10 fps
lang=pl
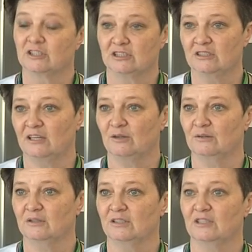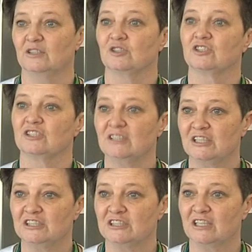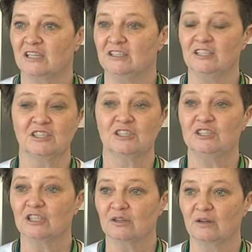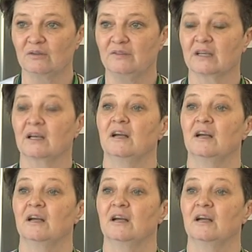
czy na oknie, czy na ścianie, gdziekolwiek